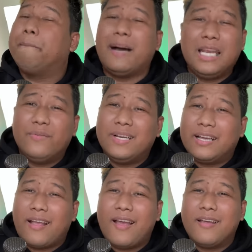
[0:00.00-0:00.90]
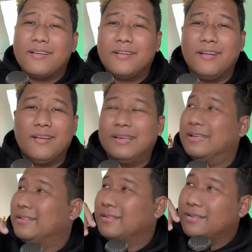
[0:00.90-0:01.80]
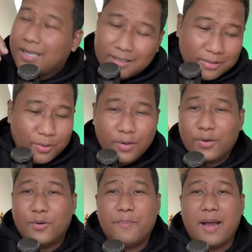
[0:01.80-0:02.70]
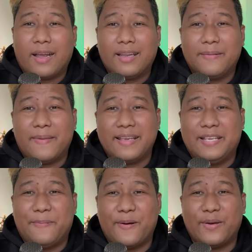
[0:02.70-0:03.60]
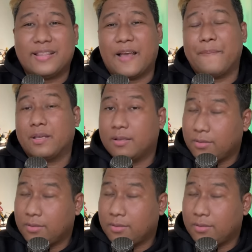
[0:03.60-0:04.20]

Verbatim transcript: Paliwanagan ng kung ano-anong bagay na maisip ako topic.